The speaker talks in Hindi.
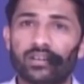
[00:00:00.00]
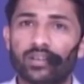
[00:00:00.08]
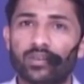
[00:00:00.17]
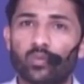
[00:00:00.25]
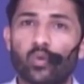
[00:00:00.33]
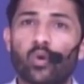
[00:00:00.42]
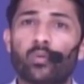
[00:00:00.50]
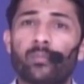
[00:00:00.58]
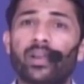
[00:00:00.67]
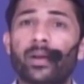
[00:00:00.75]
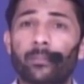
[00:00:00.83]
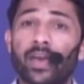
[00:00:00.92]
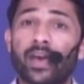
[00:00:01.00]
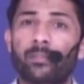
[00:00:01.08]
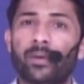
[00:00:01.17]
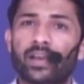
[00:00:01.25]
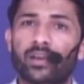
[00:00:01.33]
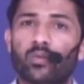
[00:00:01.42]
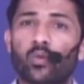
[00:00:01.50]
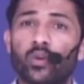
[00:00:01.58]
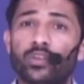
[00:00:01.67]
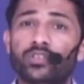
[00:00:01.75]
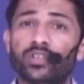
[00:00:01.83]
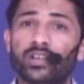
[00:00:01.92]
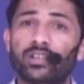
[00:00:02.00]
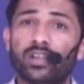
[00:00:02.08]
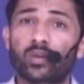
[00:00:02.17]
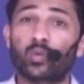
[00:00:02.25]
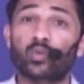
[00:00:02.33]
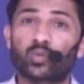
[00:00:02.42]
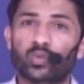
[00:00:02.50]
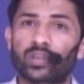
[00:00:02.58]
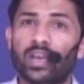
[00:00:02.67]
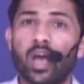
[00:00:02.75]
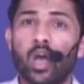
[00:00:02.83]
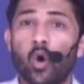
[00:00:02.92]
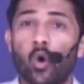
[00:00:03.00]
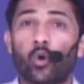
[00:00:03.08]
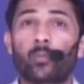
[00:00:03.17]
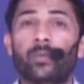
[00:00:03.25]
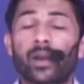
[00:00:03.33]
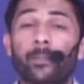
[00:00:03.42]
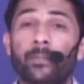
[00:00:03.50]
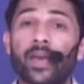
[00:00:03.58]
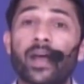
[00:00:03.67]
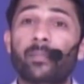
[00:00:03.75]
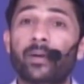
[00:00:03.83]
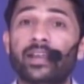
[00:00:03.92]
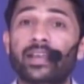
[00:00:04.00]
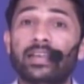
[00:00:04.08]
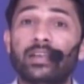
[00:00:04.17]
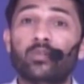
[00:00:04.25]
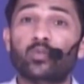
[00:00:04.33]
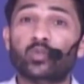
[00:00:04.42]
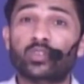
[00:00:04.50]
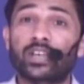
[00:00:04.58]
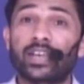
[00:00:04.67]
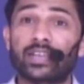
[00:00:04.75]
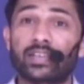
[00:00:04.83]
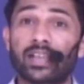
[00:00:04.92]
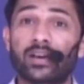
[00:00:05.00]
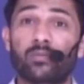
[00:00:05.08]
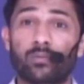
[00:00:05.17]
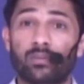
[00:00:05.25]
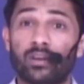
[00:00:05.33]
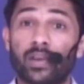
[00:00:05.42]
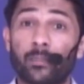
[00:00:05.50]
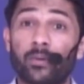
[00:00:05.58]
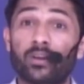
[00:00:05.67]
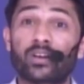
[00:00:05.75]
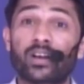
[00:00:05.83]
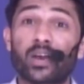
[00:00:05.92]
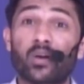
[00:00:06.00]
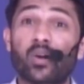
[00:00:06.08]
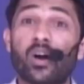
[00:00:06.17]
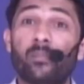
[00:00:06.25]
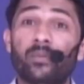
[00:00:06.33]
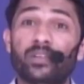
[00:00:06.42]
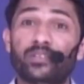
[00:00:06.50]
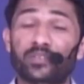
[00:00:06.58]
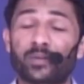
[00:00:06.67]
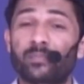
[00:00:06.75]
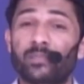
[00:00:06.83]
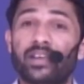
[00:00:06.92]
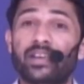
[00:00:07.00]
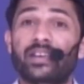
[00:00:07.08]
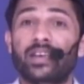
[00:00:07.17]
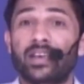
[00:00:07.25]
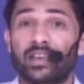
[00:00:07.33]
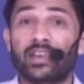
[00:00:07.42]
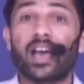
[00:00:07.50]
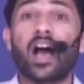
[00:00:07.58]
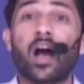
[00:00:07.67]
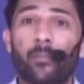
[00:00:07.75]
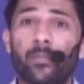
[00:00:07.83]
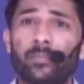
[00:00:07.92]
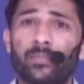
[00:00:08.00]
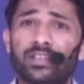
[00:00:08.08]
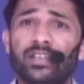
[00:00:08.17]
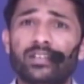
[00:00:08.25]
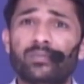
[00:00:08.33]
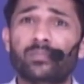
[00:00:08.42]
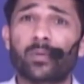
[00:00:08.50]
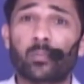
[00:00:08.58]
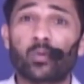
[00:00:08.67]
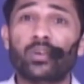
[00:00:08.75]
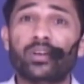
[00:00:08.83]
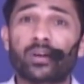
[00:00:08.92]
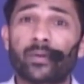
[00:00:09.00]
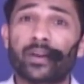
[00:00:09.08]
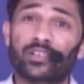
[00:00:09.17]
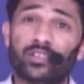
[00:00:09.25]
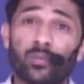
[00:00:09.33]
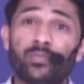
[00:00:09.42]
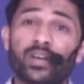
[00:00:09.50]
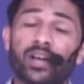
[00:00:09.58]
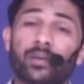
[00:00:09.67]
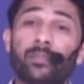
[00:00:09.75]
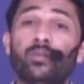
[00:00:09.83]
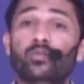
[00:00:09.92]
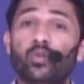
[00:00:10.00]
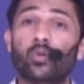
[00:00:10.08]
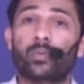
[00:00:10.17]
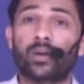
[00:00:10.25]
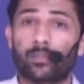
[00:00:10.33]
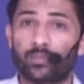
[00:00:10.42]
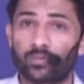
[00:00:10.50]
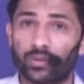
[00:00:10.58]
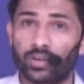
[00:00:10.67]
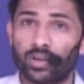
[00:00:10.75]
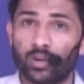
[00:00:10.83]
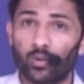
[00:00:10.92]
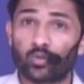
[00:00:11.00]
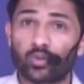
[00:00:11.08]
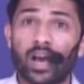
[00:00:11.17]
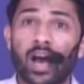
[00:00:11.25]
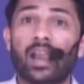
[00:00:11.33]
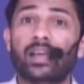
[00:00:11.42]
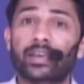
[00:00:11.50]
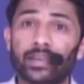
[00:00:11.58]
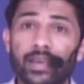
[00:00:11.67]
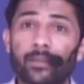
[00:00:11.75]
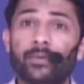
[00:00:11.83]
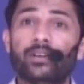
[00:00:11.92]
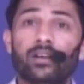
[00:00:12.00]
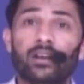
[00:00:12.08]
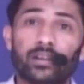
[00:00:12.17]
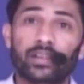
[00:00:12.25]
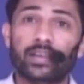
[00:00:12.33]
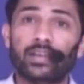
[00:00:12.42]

हूँ और मेरा प्यार पाके कोई इंसान इतना खुश हो गया और मेरा प्यार पाने के लिए उसने इतना एफर्ट लगाया होगा अपने जन्म में या अपने पिछले जन्म में पुण्य कमाया तब जाके मैं उसको प्राप्त हुई तो ये हालांकि यहाँ पे लड़की के लिए